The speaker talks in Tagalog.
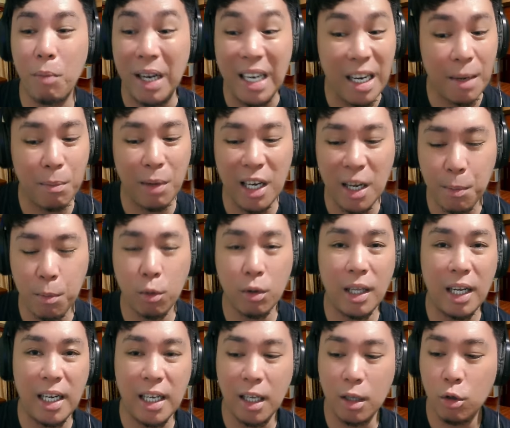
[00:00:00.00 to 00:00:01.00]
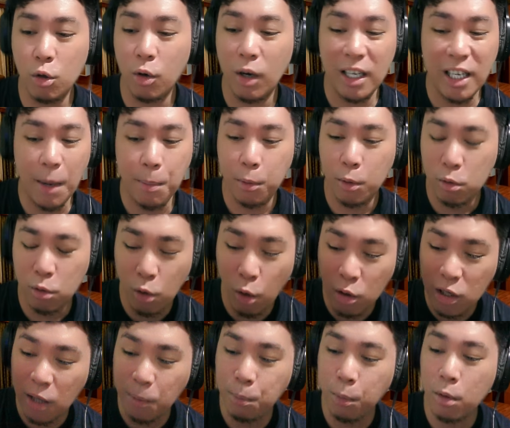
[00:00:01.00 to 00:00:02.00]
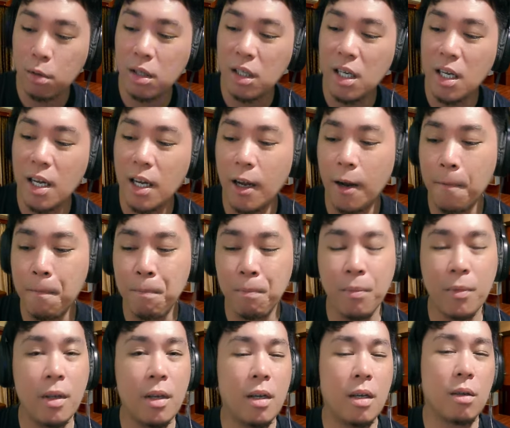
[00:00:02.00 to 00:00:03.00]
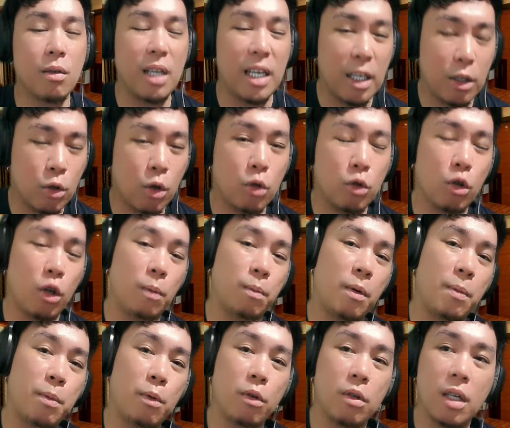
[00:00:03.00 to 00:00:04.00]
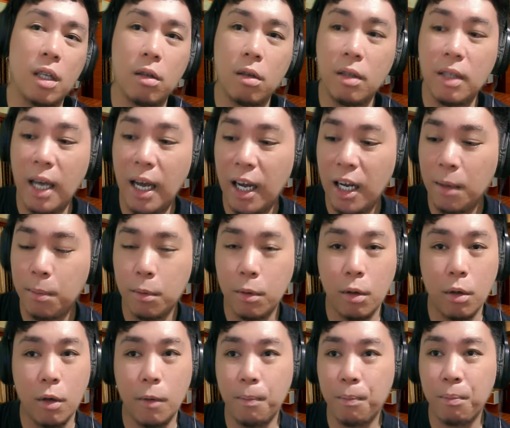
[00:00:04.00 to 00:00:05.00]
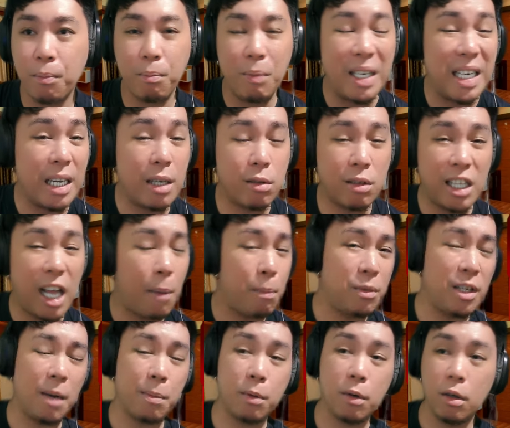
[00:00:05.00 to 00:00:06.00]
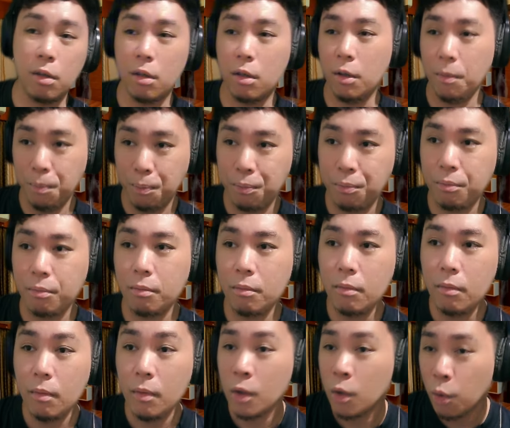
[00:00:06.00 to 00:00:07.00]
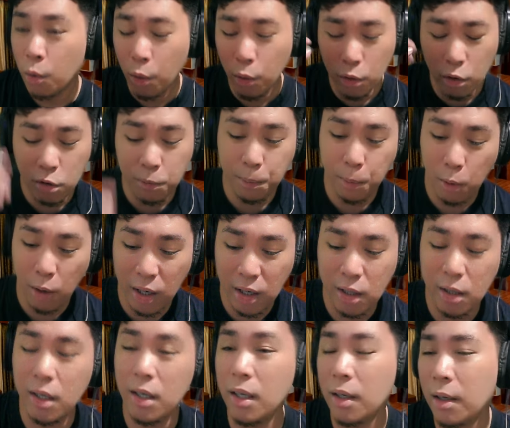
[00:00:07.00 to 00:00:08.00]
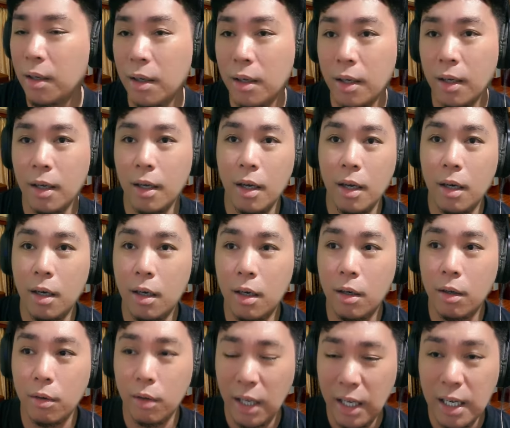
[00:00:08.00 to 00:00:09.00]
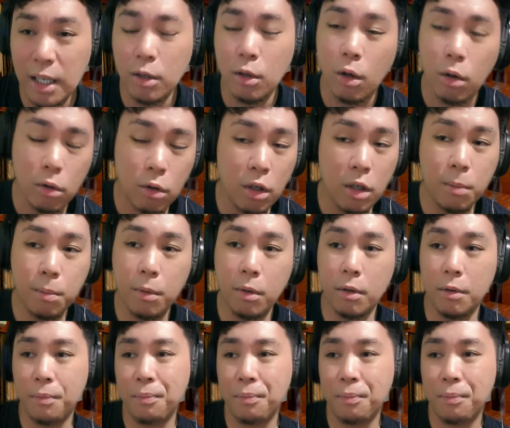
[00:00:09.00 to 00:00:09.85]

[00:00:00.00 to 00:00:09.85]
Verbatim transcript: Maling-mali po talaga to. Kaya po, solid po si Senator Tulpo po dito dahil po pina stop niya po, no. Kudos po kay Senator Tulpo.